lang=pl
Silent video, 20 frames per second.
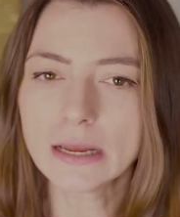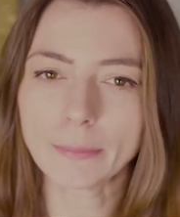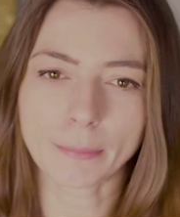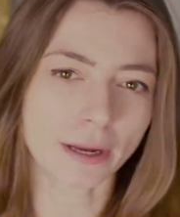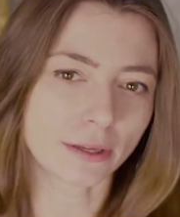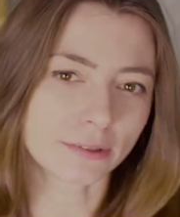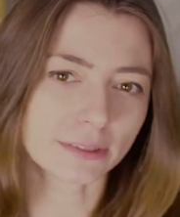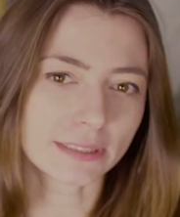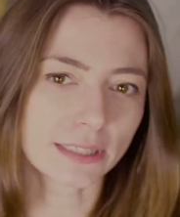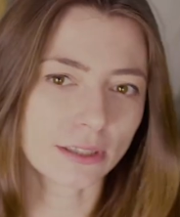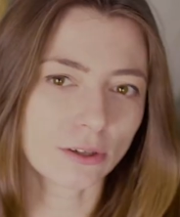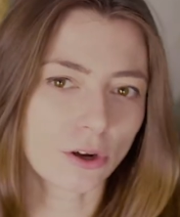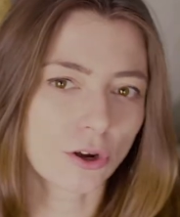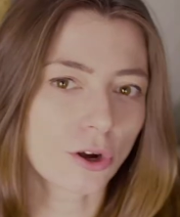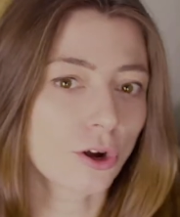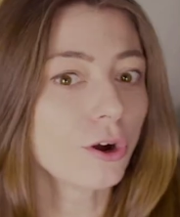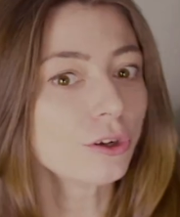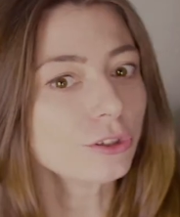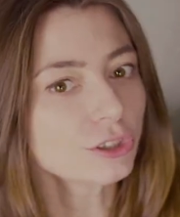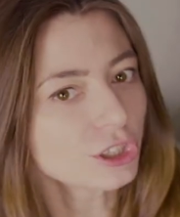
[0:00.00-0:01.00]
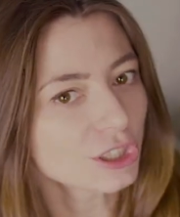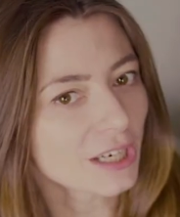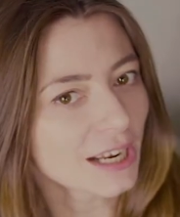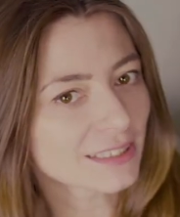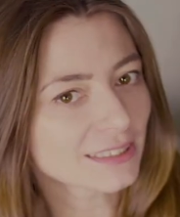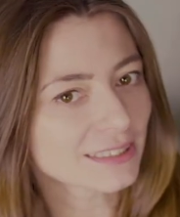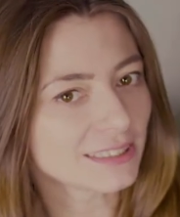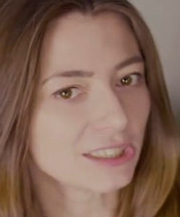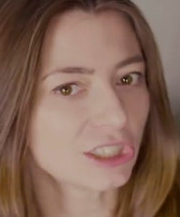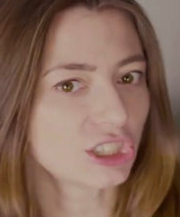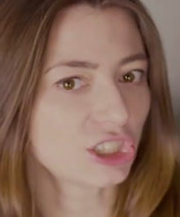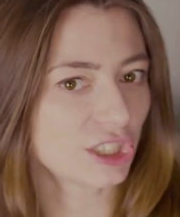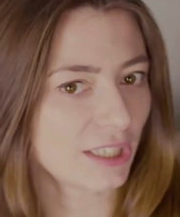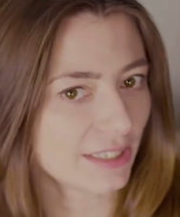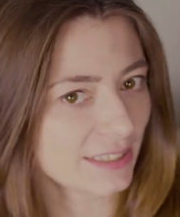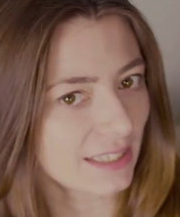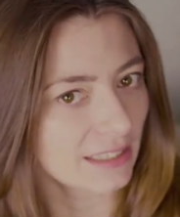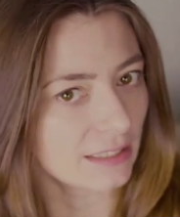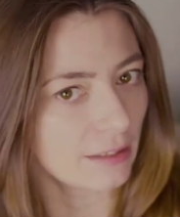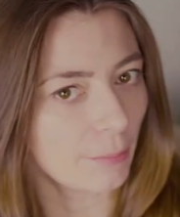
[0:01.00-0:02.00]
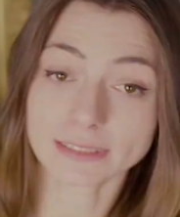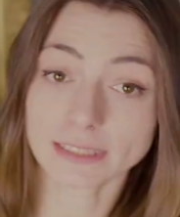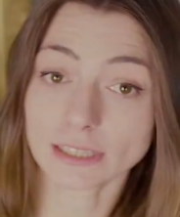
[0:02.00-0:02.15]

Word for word: mającego konszachty z szatanem.